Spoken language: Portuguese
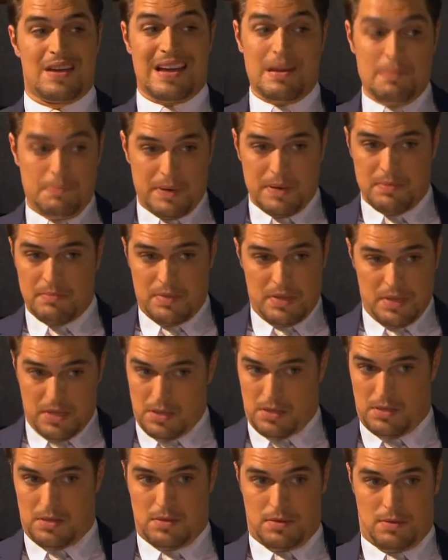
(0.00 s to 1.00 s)
Cá para
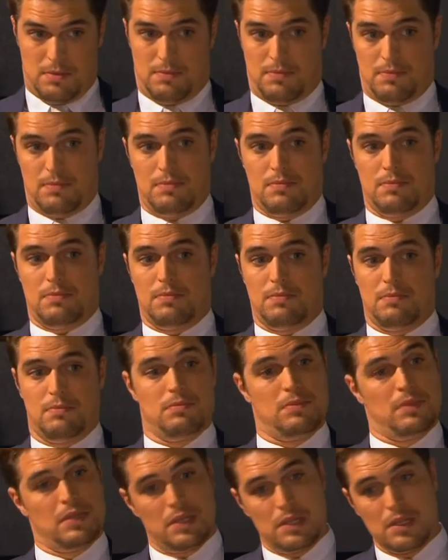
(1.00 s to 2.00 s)
mim,
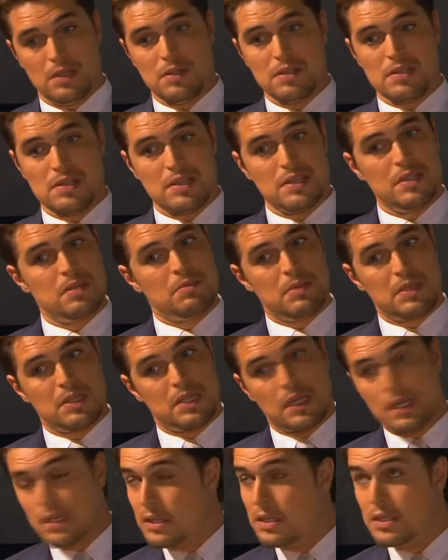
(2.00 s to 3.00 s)
eles ainda
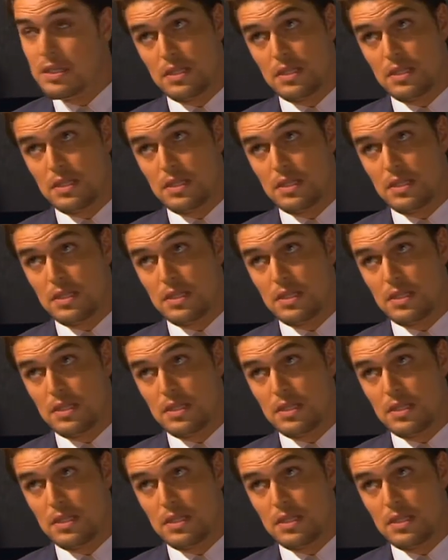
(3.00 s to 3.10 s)
mantêm